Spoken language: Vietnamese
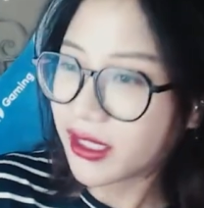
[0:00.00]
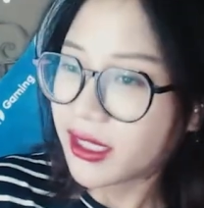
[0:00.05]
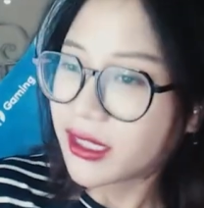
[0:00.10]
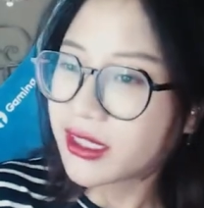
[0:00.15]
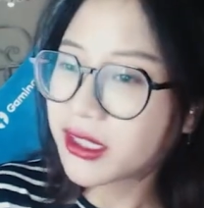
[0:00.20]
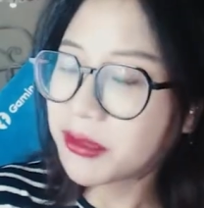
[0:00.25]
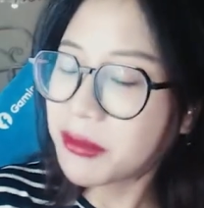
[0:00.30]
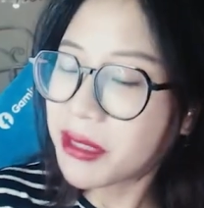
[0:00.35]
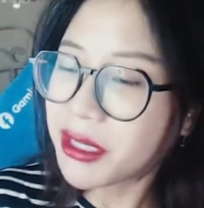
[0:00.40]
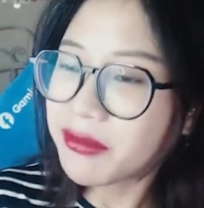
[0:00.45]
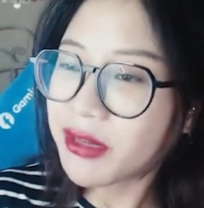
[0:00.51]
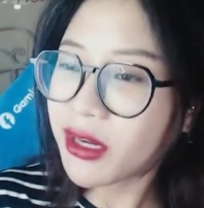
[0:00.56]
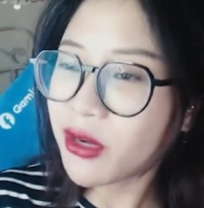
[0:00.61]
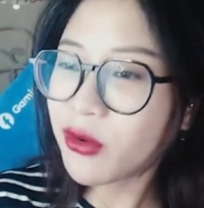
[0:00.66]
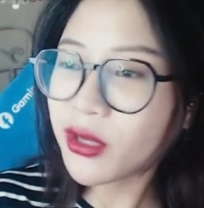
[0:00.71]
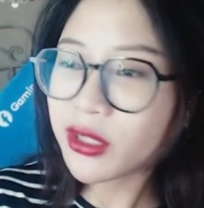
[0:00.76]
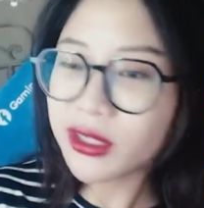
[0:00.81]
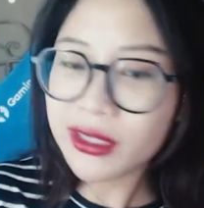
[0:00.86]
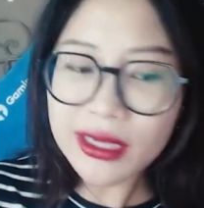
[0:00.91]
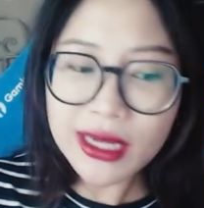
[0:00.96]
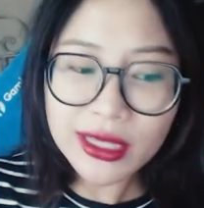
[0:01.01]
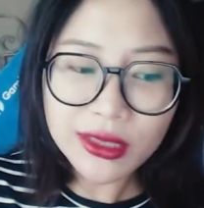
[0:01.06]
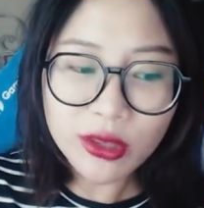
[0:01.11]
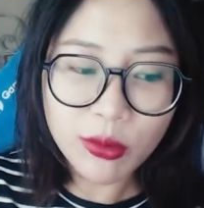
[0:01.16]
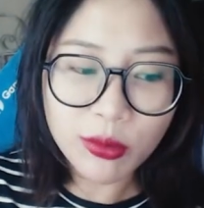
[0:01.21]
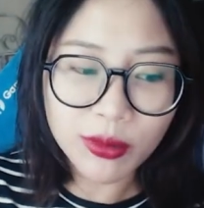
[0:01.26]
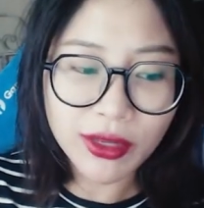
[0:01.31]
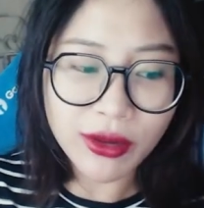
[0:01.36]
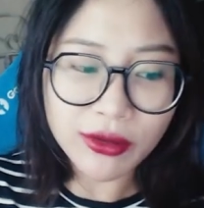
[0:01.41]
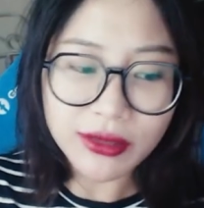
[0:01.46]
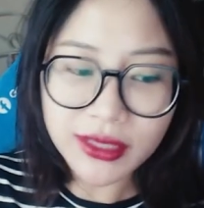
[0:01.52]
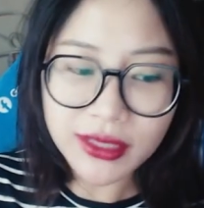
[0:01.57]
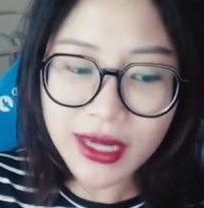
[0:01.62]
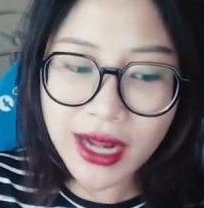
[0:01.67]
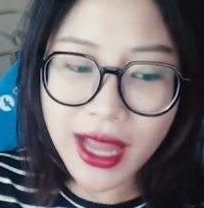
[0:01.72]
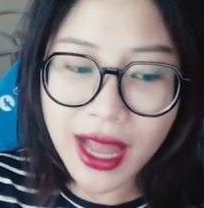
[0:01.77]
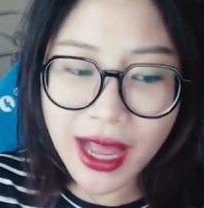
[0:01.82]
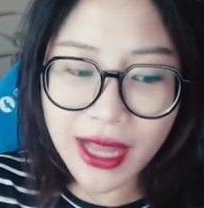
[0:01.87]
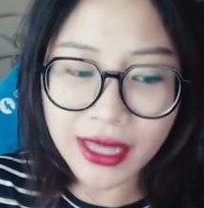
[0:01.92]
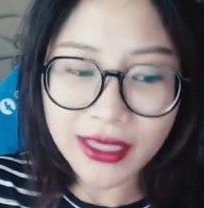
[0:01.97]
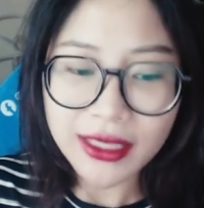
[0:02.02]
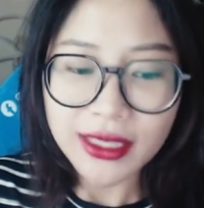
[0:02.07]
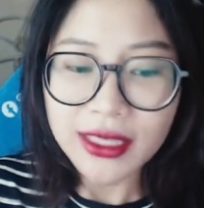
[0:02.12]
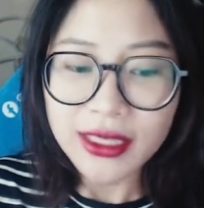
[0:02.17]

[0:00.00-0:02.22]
chứ mình vẫn luôn liên tục kiểu như là